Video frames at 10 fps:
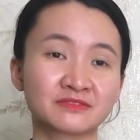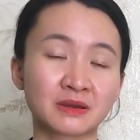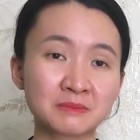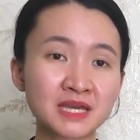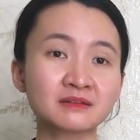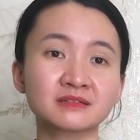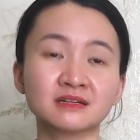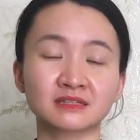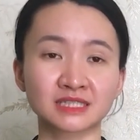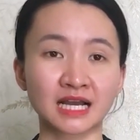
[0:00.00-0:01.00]
và biết
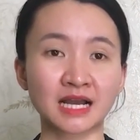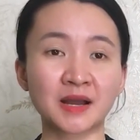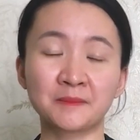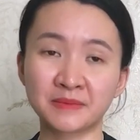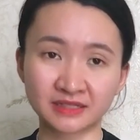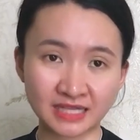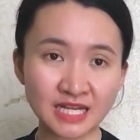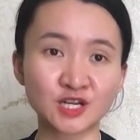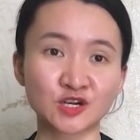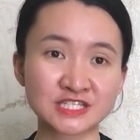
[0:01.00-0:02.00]
được rằng mình
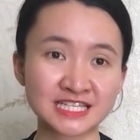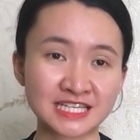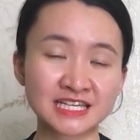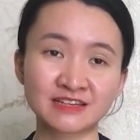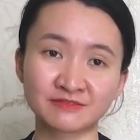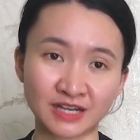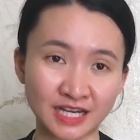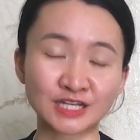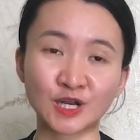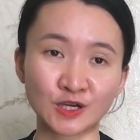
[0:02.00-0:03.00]
nên nói gì và
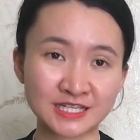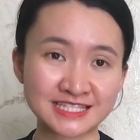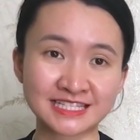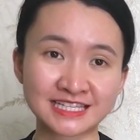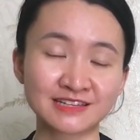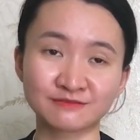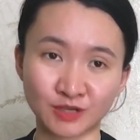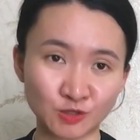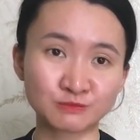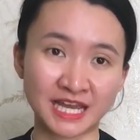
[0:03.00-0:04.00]
cần nói cái gì
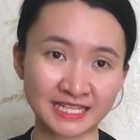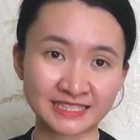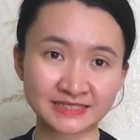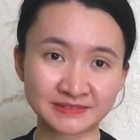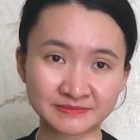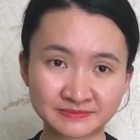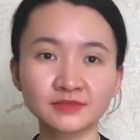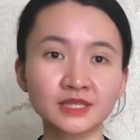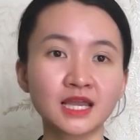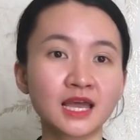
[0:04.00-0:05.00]
vào lúc này
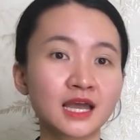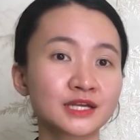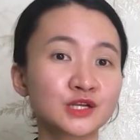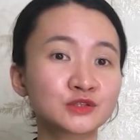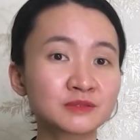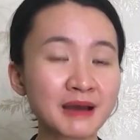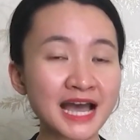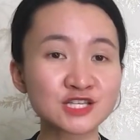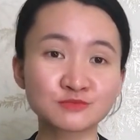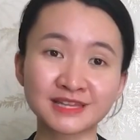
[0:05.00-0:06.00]
điều thứ
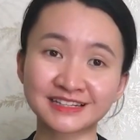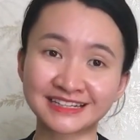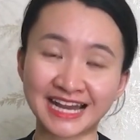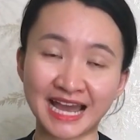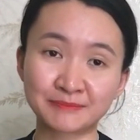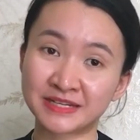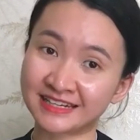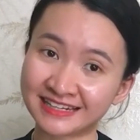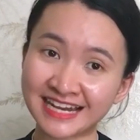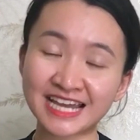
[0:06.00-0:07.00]
ba chúng ta cần làm để
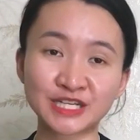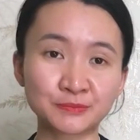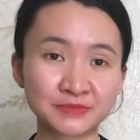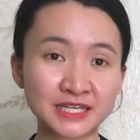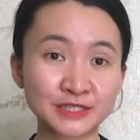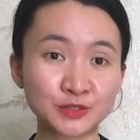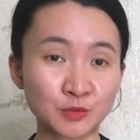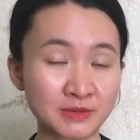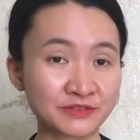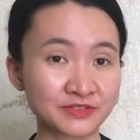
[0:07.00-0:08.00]
lấy lại niềm tin
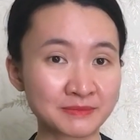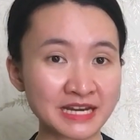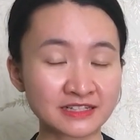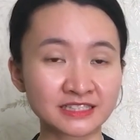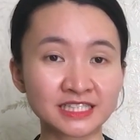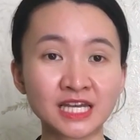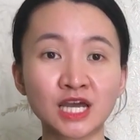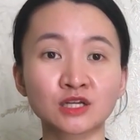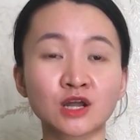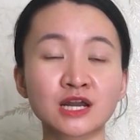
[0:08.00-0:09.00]
của mình với bạn đời
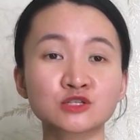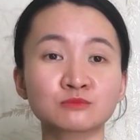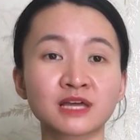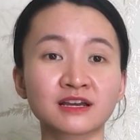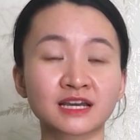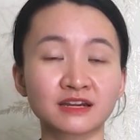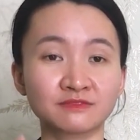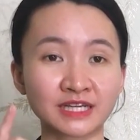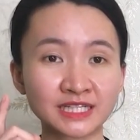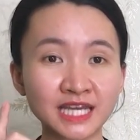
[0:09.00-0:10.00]
đó là chúng ta cần
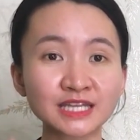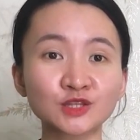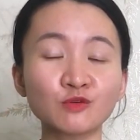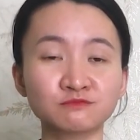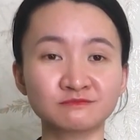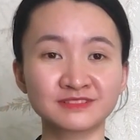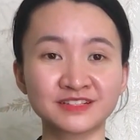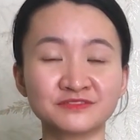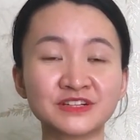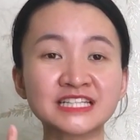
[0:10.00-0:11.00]
phải kết thúc
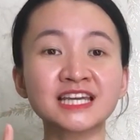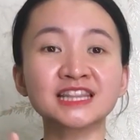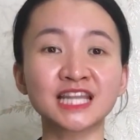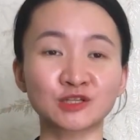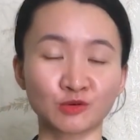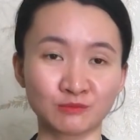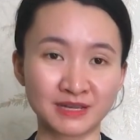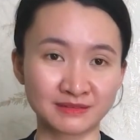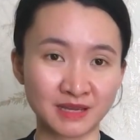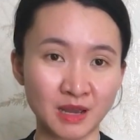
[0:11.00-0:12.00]
với nhân tình của
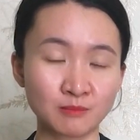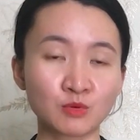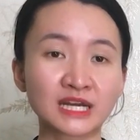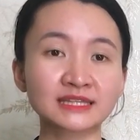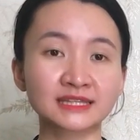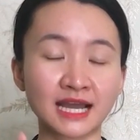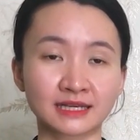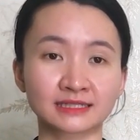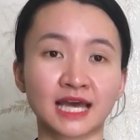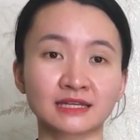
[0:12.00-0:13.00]
mình một cách
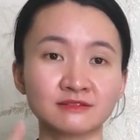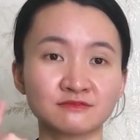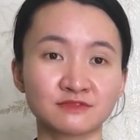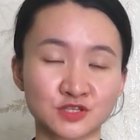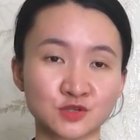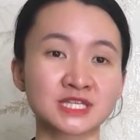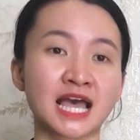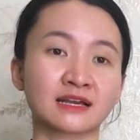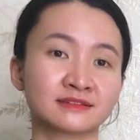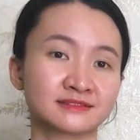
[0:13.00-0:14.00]
thẳng thắn và rõ
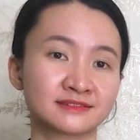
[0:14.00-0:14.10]
ràng